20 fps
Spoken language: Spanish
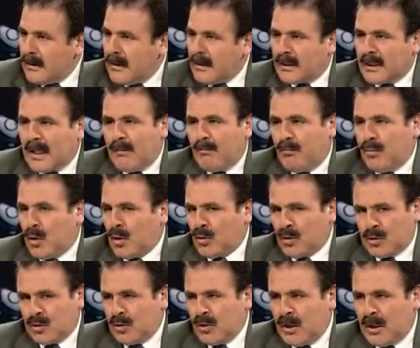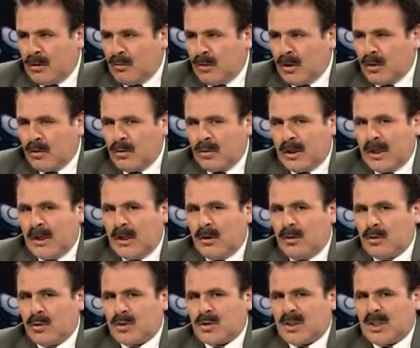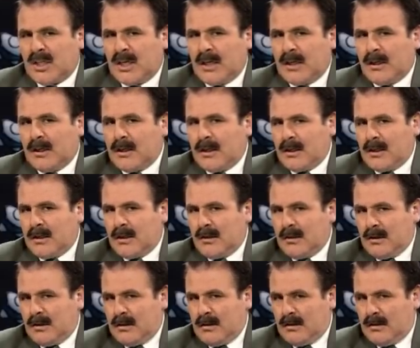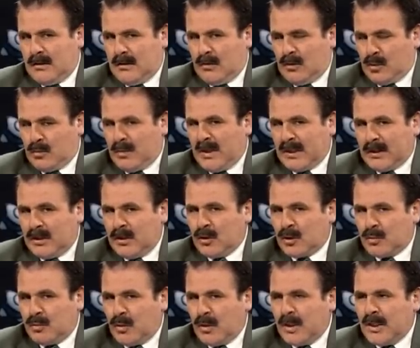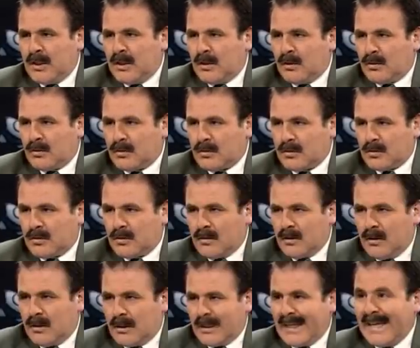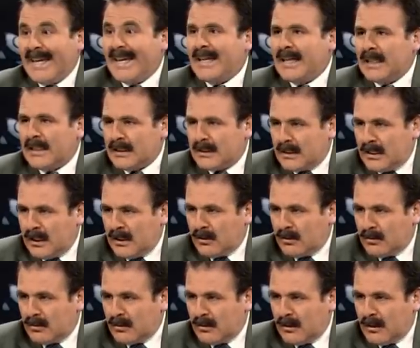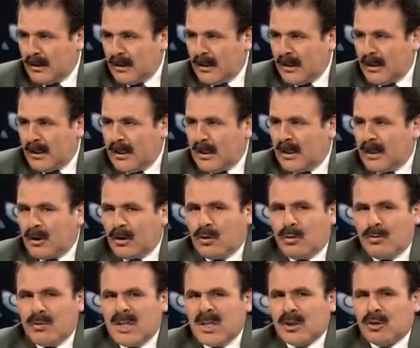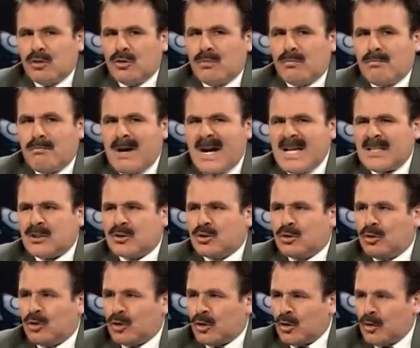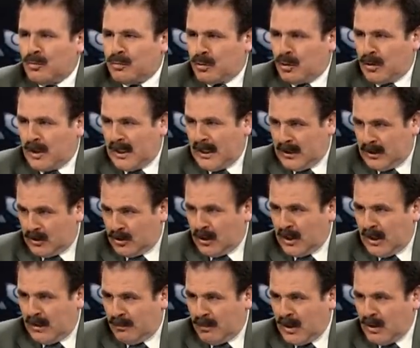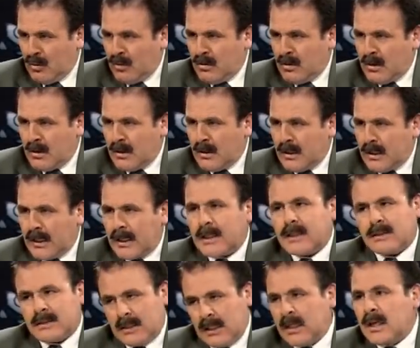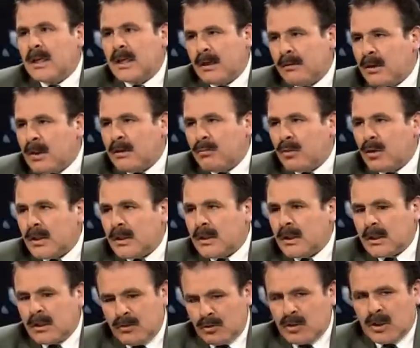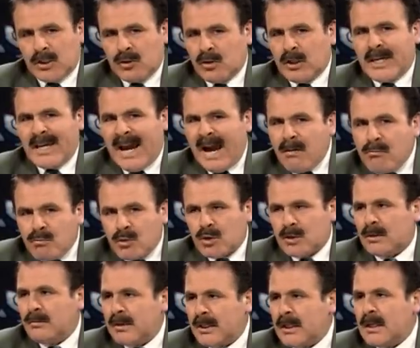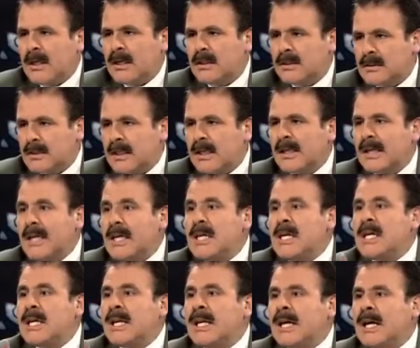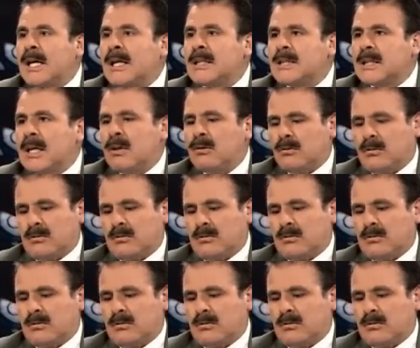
Y tampoco estoy de acuerdo que los que los partidos políticos que ejercieron el gobierno más corrupto de la historia del Perú estén en la vida política. Yo creo que ambos deberían ser ilegalizados.